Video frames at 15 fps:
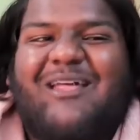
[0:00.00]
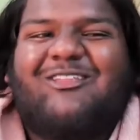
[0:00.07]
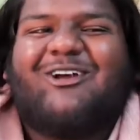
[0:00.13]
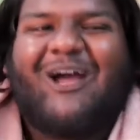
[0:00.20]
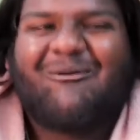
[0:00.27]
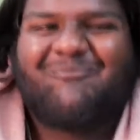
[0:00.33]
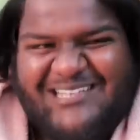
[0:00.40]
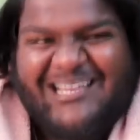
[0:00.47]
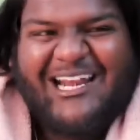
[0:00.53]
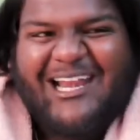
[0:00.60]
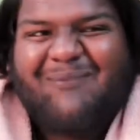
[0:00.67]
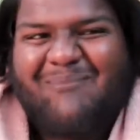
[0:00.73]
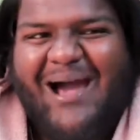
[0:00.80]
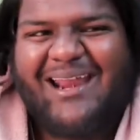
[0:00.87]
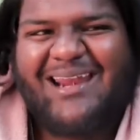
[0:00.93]
नहीं तो कब सिगरेट
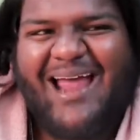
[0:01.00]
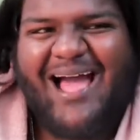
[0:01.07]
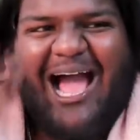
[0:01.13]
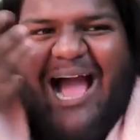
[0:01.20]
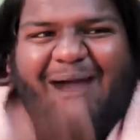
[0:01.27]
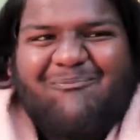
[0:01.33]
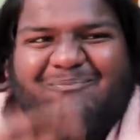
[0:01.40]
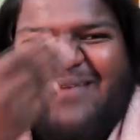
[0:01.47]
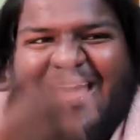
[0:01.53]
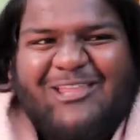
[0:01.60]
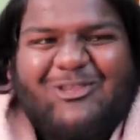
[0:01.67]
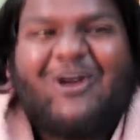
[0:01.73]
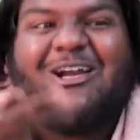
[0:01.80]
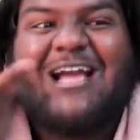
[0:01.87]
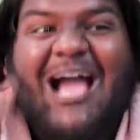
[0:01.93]
मारना अब नहीं
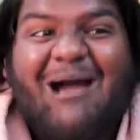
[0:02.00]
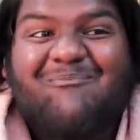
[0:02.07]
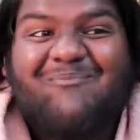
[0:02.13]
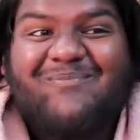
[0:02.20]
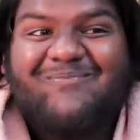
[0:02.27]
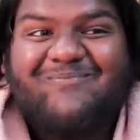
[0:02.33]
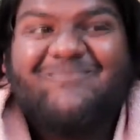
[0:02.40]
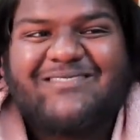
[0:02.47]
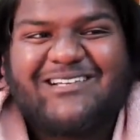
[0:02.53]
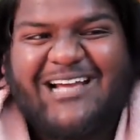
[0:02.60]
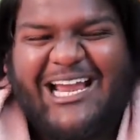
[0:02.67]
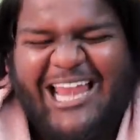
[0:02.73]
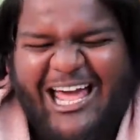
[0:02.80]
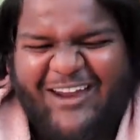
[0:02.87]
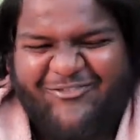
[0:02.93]
तो कब
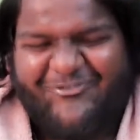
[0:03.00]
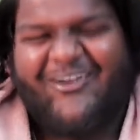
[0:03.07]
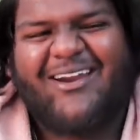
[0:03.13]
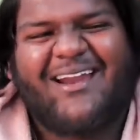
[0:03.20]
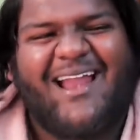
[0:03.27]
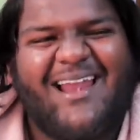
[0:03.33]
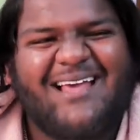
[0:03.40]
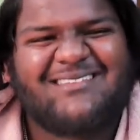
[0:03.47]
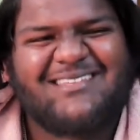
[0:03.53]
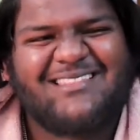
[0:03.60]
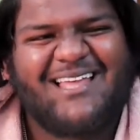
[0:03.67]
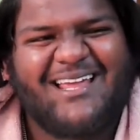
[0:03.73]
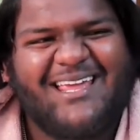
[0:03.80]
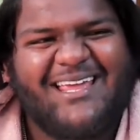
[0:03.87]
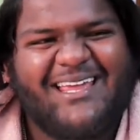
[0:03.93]
कलरफुल रहना
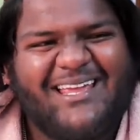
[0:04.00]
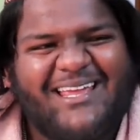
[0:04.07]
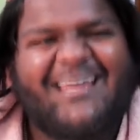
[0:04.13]
जिंदगी